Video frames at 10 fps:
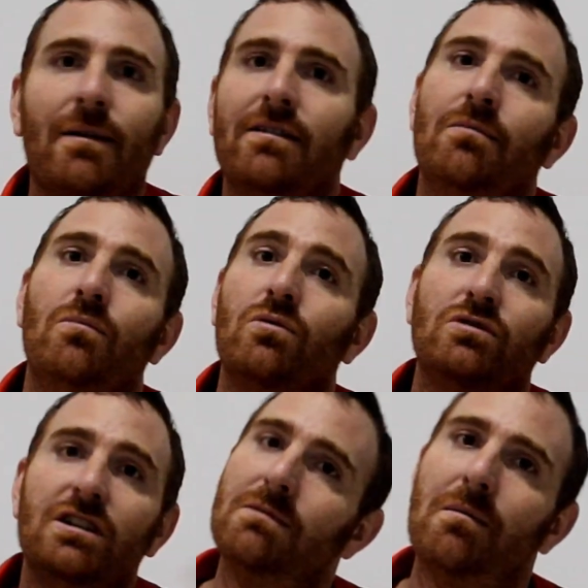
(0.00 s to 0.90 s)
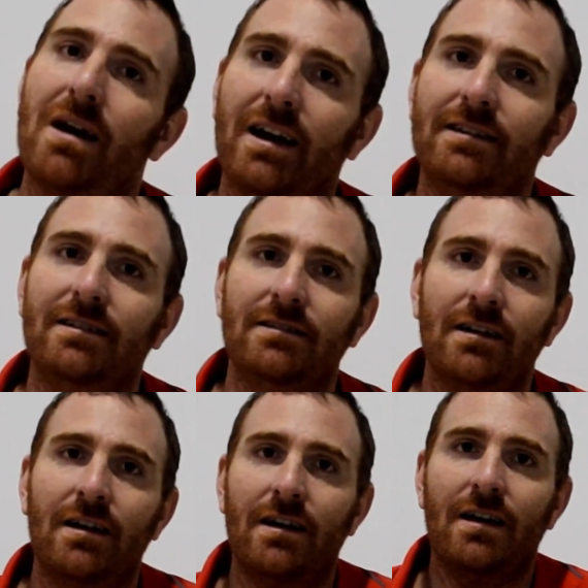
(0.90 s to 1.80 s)
veces muchísima más crisis.
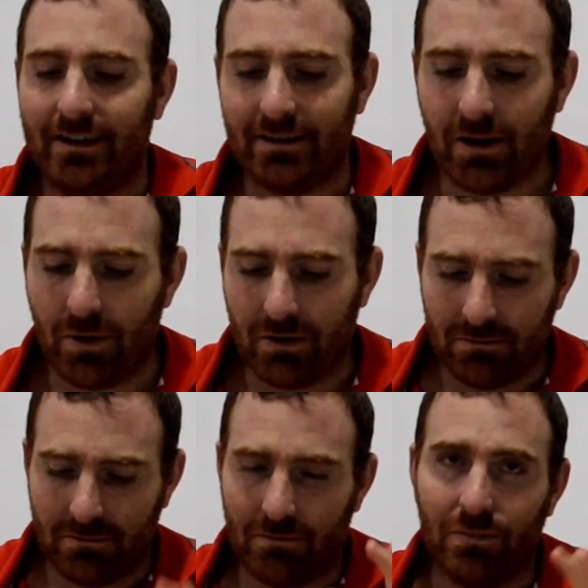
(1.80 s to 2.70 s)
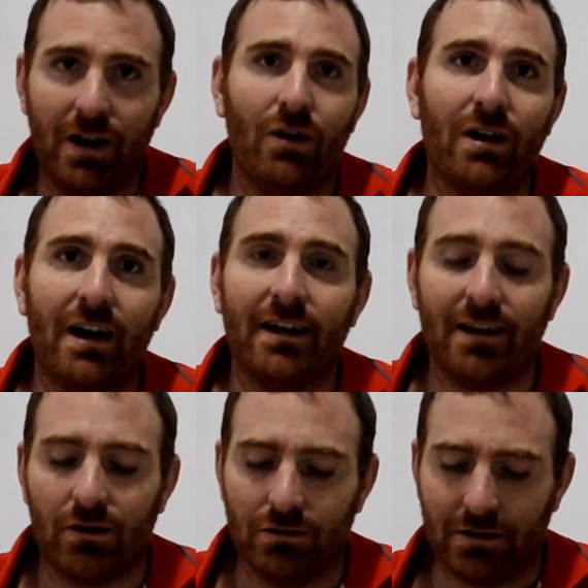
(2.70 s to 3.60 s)
Así que bueno, quiero aclarar
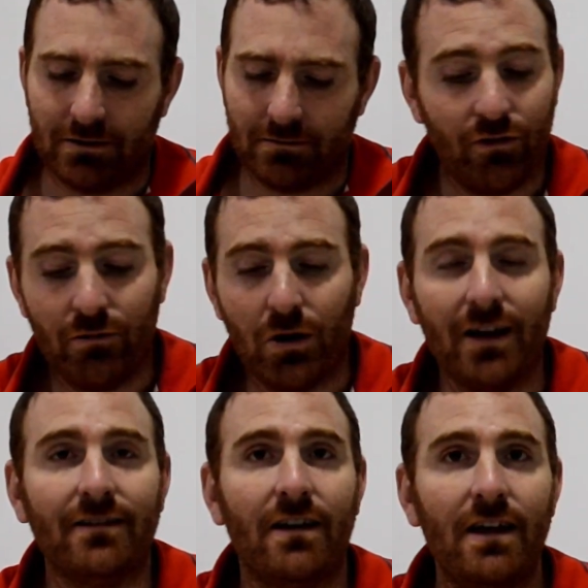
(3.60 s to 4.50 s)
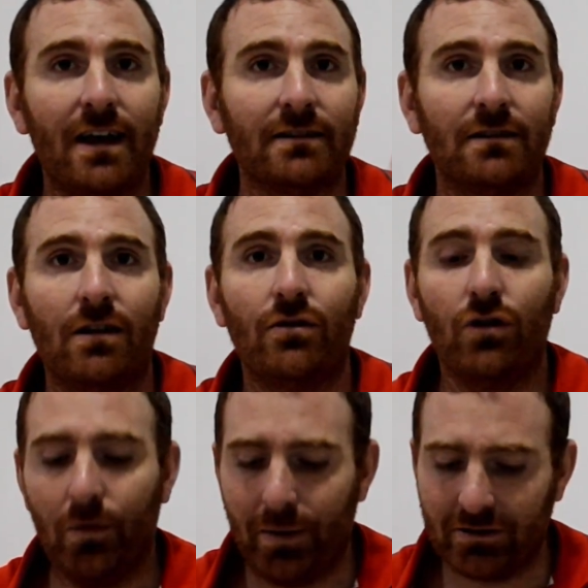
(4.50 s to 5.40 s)
estas cosas. Nos fuimos 15 días,
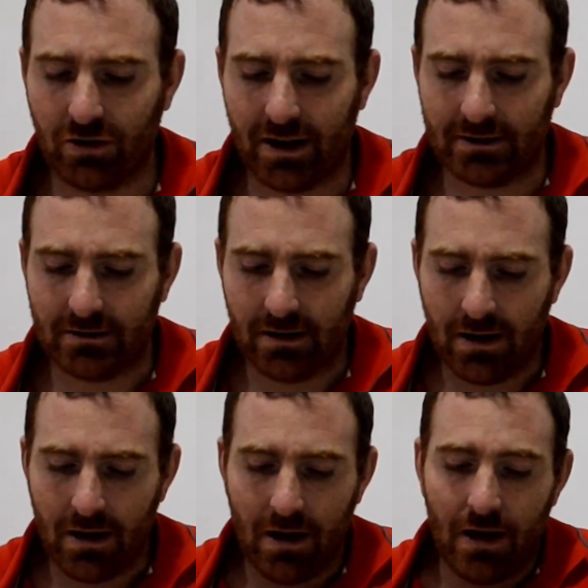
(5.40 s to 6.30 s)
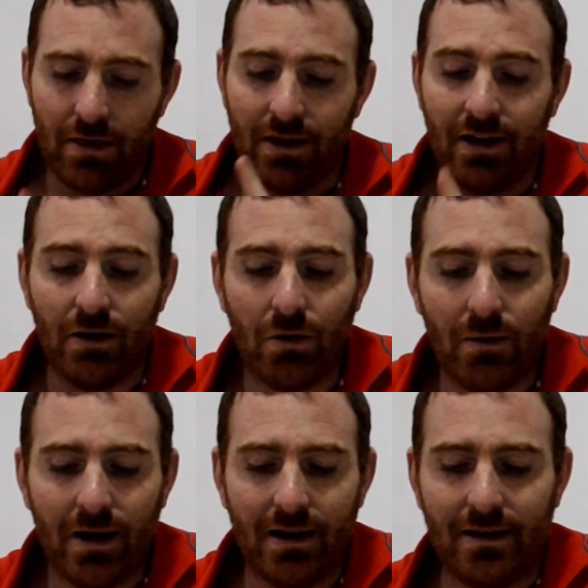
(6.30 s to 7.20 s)
dos personas, desde el
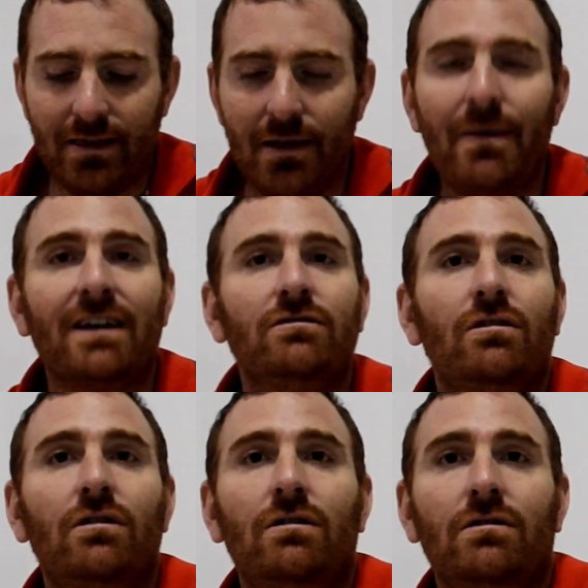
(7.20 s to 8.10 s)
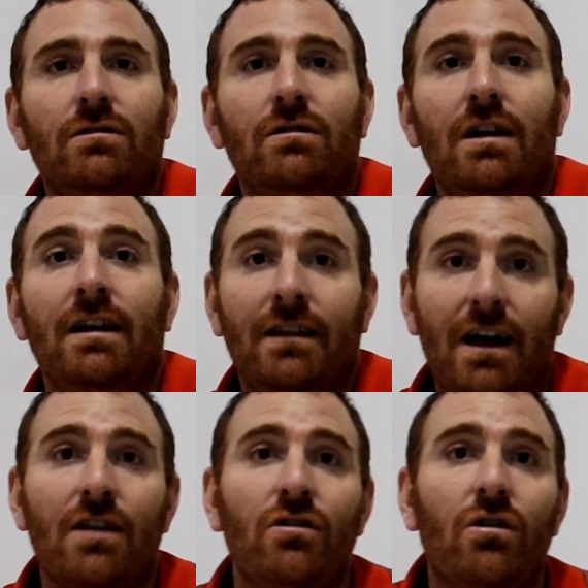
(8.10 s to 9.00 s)
9 de marzo de este
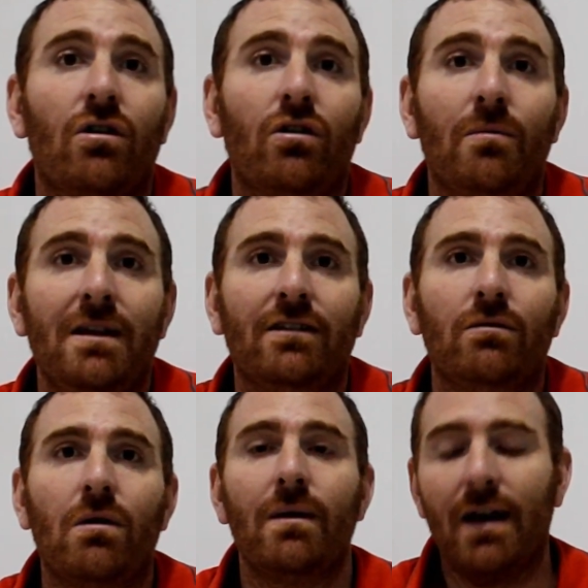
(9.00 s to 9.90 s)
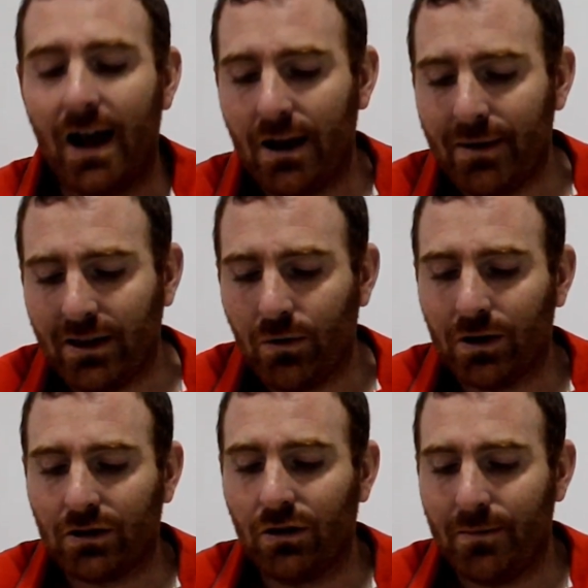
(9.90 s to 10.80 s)
año 2019 al
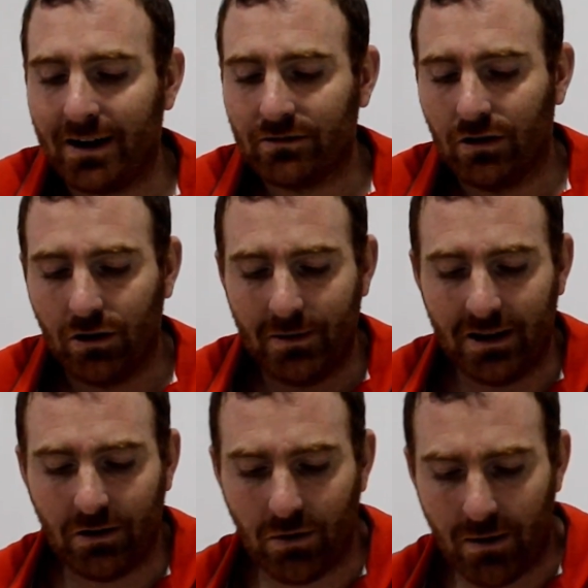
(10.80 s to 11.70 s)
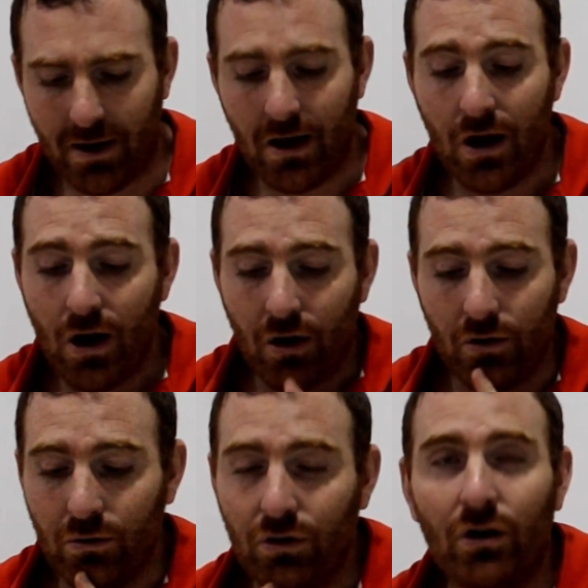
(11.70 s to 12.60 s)
24 de marzo del 2019, con
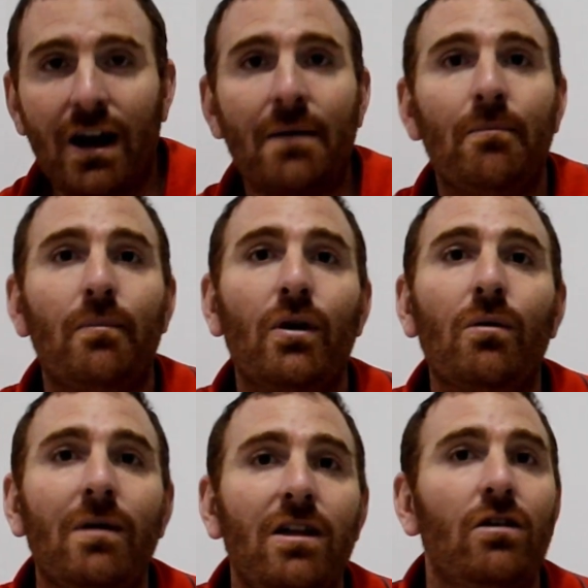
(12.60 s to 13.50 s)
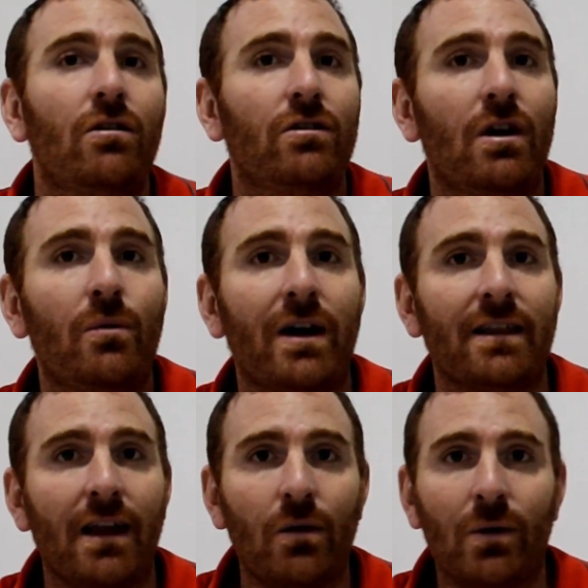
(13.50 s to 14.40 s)
un dólar promedio de
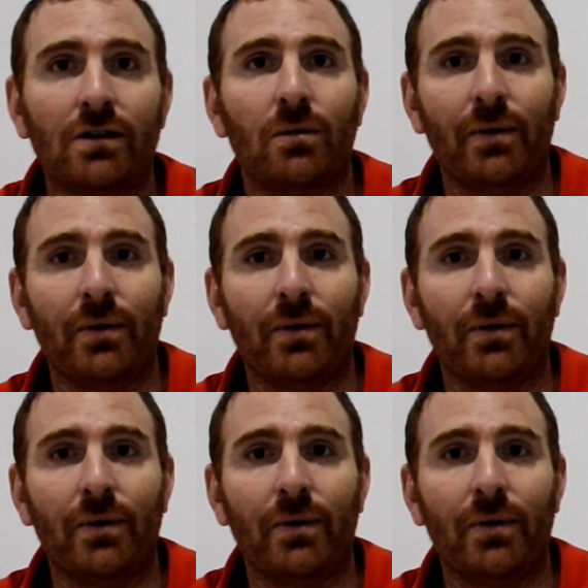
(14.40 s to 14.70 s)
44